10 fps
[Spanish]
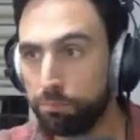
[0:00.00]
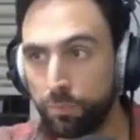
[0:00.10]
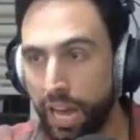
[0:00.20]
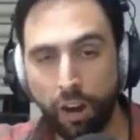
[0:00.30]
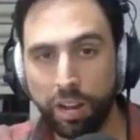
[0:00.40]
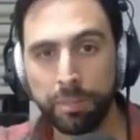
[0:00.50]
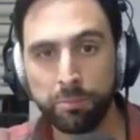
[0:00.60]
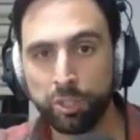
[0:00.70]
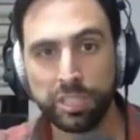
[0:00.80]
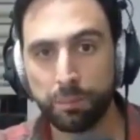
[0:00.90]
ahora mismo
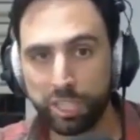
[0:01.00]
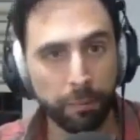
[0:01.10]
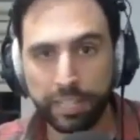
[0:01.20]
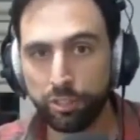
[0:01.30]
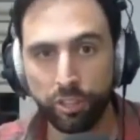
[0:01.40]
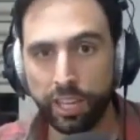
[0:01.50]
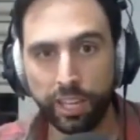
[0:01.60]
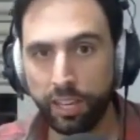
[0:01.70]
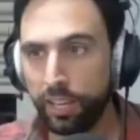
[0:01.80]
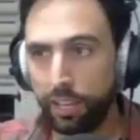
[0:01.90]
no estamos hablando
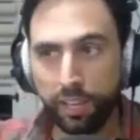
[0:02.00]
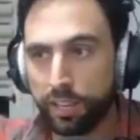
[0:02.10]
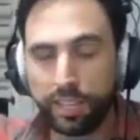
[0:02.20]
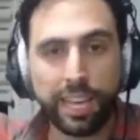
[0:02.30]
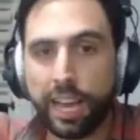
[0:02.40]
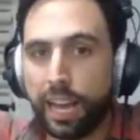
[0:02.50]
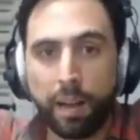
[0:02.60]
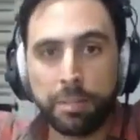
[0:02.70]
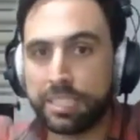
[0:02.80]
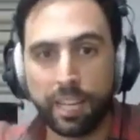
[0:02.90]
de que han
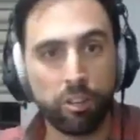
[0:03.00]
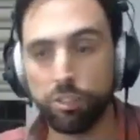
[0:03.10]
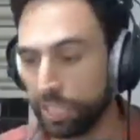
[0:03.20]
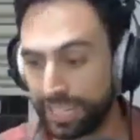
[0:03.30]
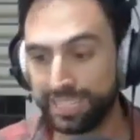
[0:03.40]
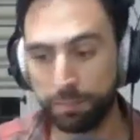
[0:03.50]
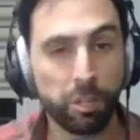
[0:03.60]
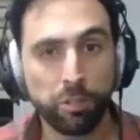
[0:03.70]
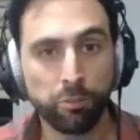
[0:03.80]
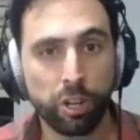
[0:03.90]
avistado no sé qué, estamos
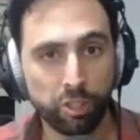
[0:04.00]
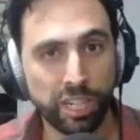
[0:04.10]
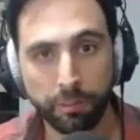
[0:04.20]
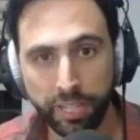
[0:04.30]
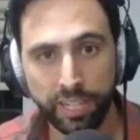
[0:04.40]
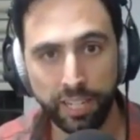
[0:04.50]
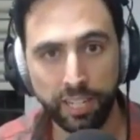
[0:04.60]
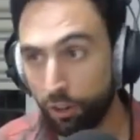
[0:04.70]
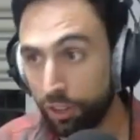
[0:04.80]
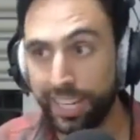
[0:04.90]
hablando de una cosa que viene,
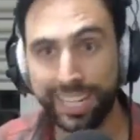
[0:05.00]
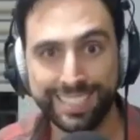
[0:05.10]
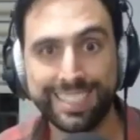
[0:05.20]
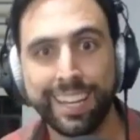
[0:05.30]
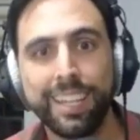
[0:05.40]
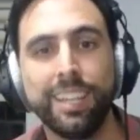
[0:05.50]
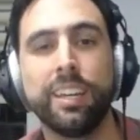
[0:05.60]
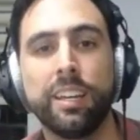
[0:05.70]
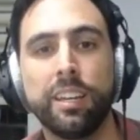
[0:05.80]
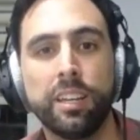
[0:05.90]
joder, que está ahí.
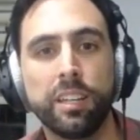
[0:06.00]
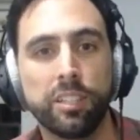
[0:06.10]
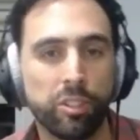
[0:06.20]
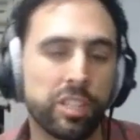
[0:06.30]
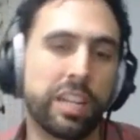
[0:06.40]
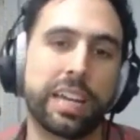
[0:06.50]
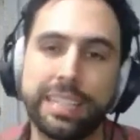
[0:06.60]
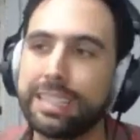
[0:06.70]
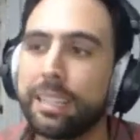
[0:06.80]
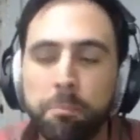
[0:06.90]
Y entonces la
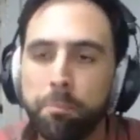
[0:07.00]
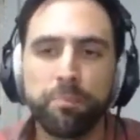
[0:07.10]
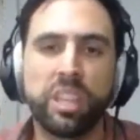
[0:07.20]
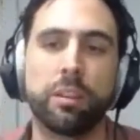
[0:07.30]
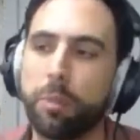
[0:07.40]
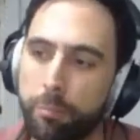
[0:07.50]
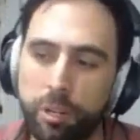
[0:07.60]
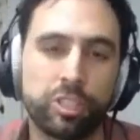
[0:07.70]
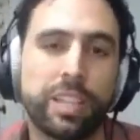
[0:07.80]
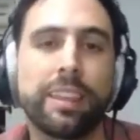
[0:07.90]
gente dice, va me
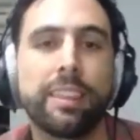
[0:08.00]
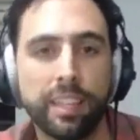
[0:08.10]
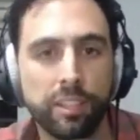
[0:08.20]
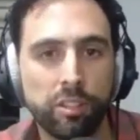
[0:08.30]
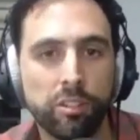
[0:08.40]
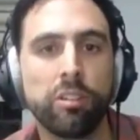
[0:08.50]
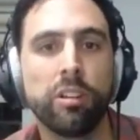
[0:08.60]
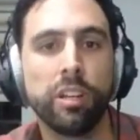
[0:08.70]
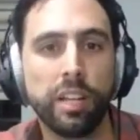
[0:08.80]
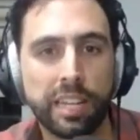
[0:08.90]
lo está diciendo
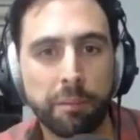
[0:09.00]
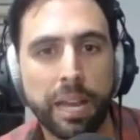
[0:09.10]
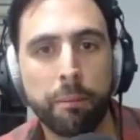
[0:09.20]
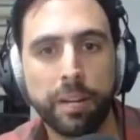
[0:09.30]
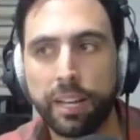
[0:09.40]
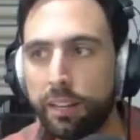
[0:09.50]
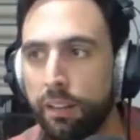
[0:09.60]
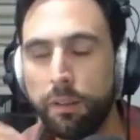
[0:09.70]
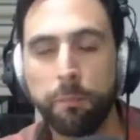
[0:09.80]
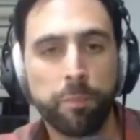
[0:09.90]
el que me habla
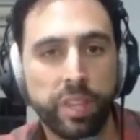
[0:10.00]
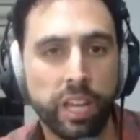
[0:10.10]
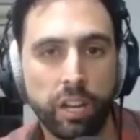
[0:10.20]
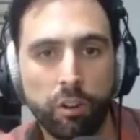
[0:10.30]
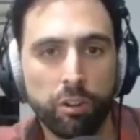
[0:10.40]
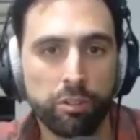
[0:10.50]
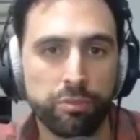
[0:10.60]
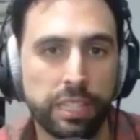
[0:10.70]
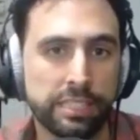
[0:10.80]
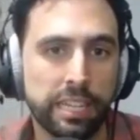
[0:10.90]
de los
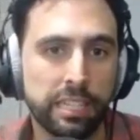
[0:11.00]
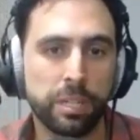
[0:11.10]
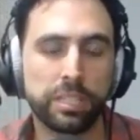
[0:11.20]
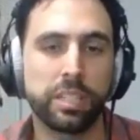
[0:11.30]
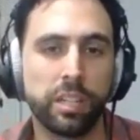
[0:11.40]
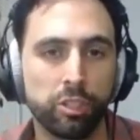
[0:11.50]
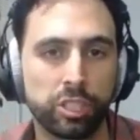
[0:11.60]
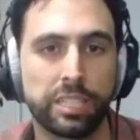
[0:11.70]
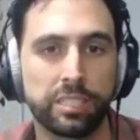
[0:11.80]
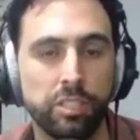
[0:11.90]
fantasmas y los
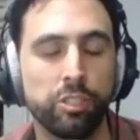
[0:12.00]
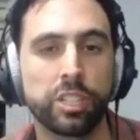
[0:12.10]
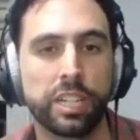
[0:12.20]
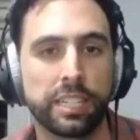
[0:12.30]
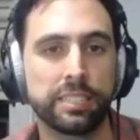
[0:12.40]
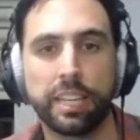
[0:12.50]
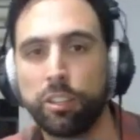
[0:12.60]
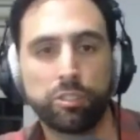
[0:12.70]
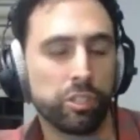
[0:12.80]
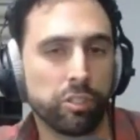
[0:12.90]
castillos
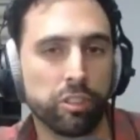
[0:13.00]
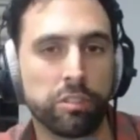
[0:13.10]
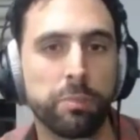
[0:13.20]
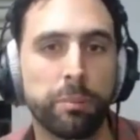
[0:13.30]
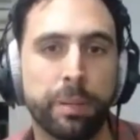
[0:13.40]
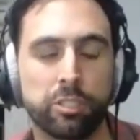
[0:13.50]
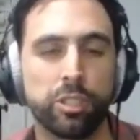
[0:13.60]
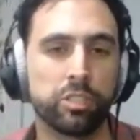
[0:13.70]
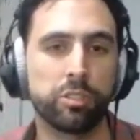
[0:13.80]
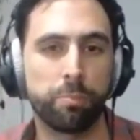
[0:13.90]
encantados, entonces me paso
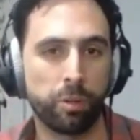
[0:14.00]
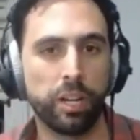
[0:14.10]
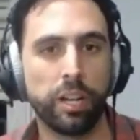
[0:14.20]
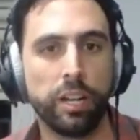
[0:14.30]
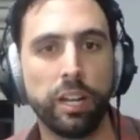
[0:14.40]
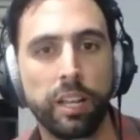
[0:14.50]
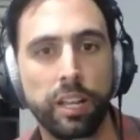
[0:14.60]
esto por el,